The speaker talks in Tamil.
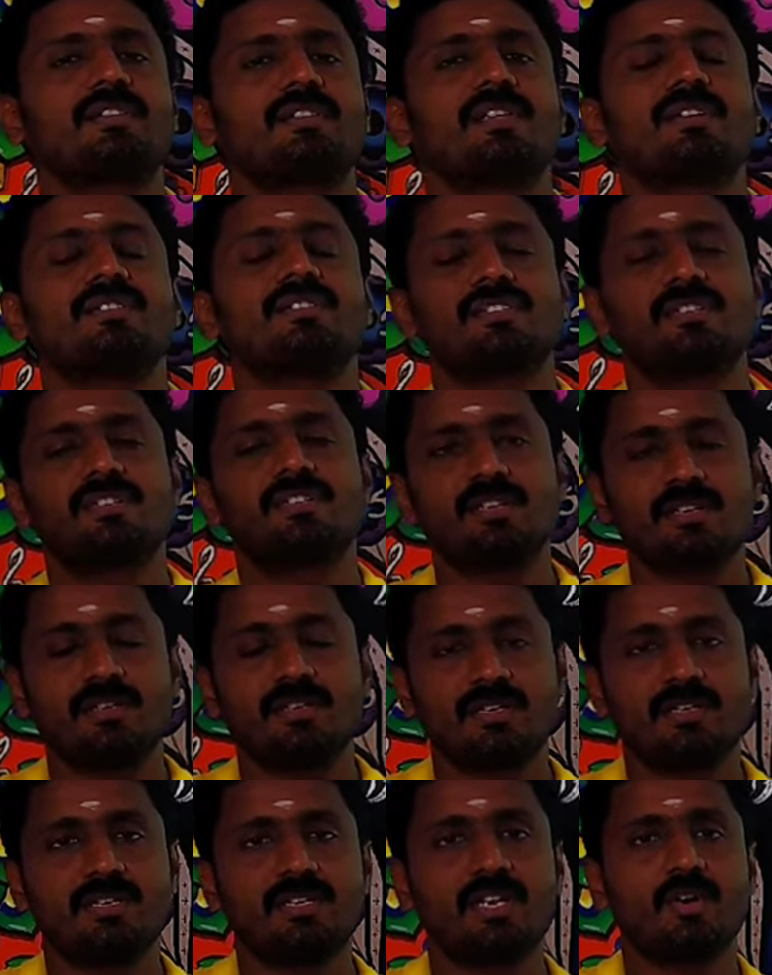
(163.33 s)
இருந்தாலும் சரி
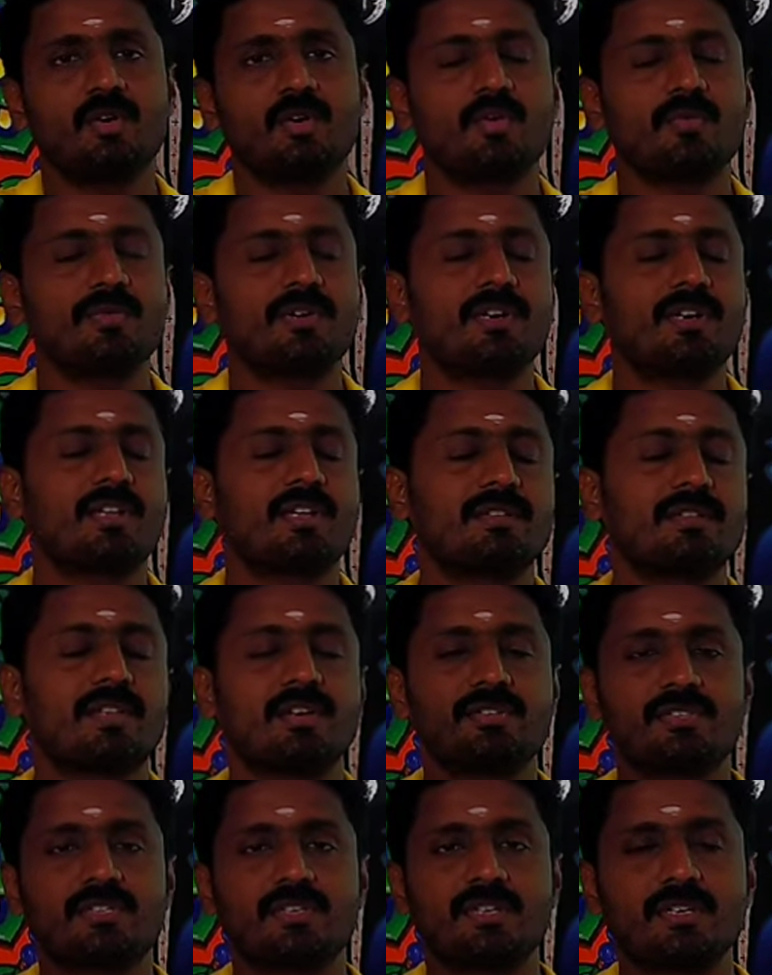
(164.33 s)
டெருடோஃபைட்டாக
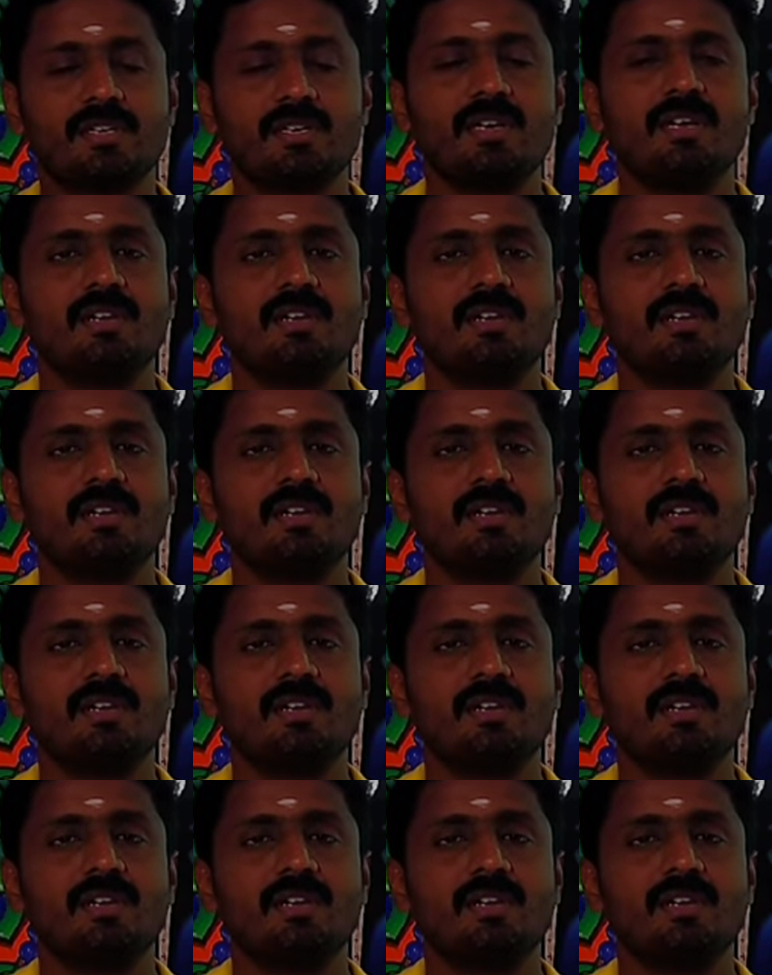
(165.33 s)
இருந்தாலும் சரி